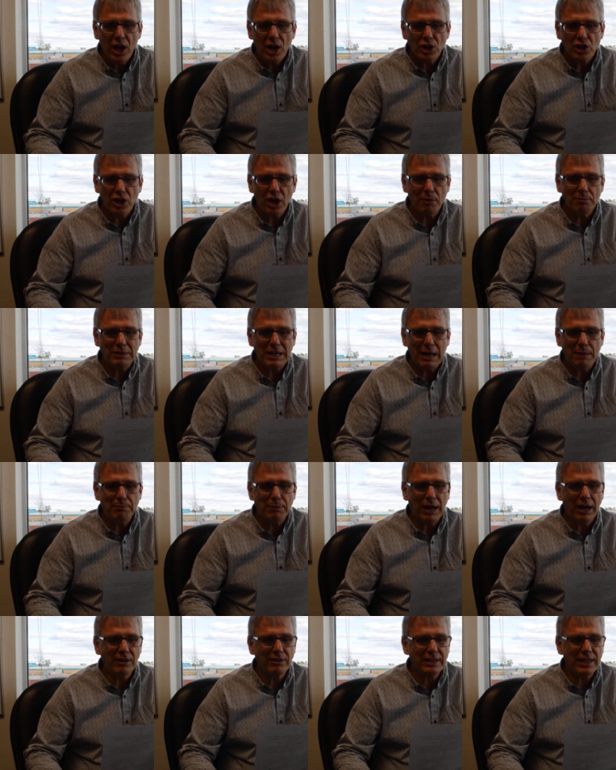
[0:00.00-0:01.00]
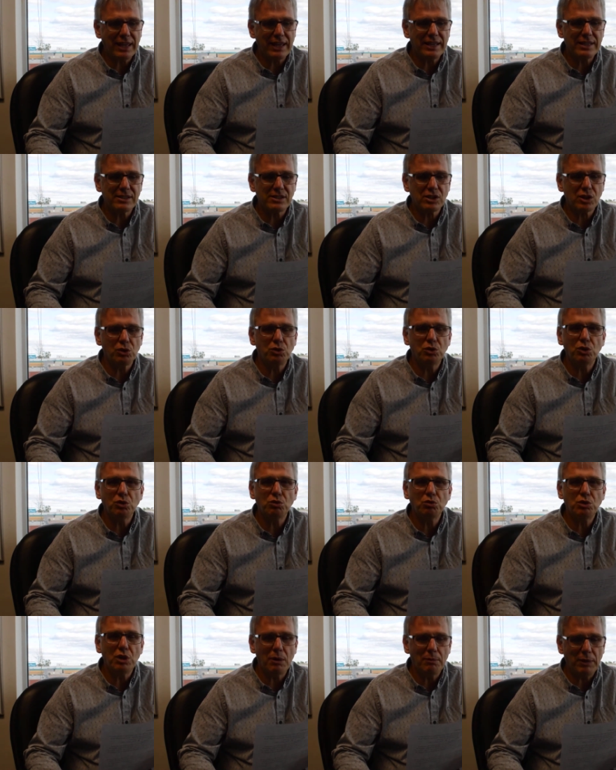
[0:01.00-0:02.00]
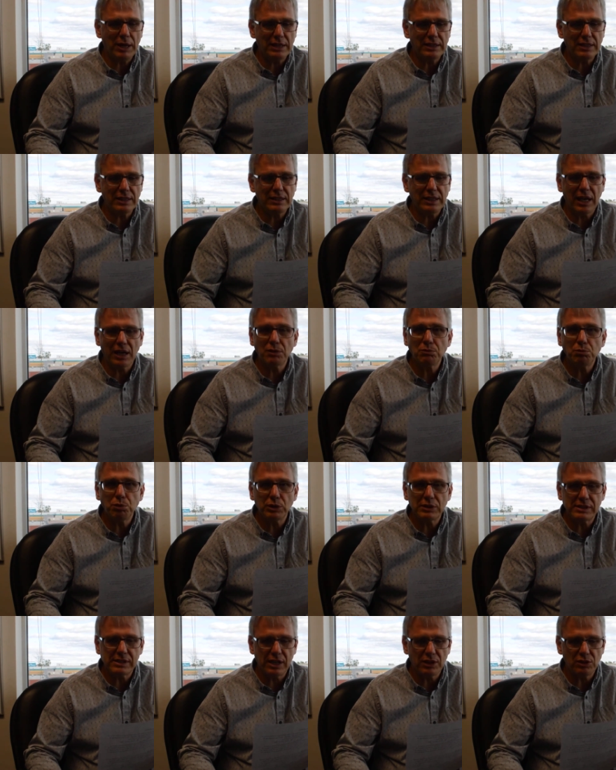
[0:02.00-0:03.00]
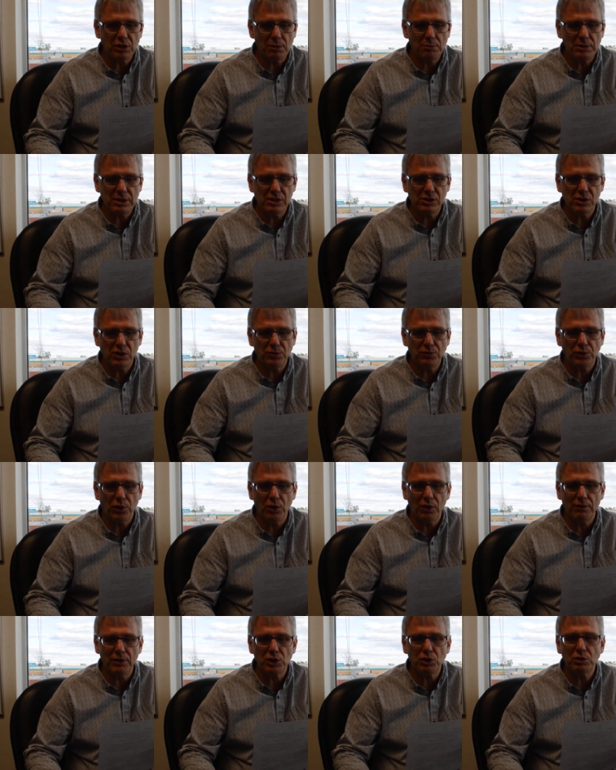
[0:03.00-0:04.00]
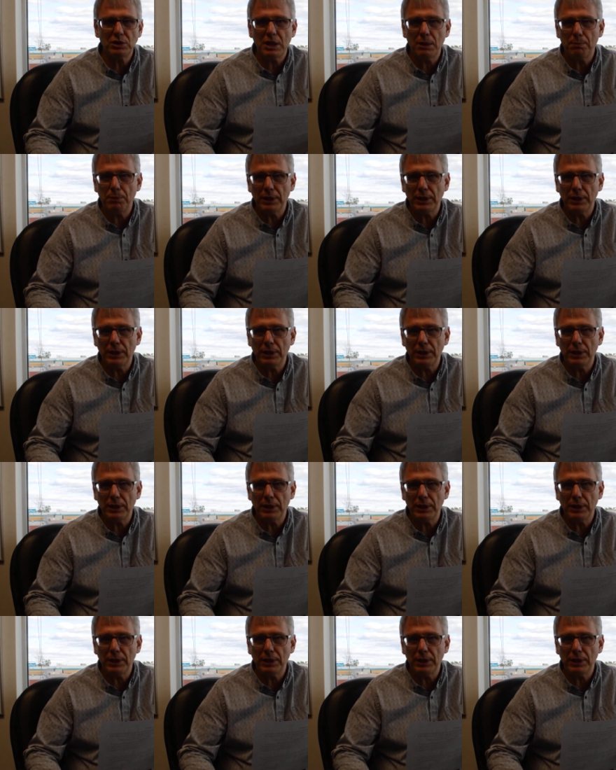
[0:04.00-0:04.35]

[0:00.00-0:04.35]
comme la banque risque de nous demander 30 de mise de fonds avec une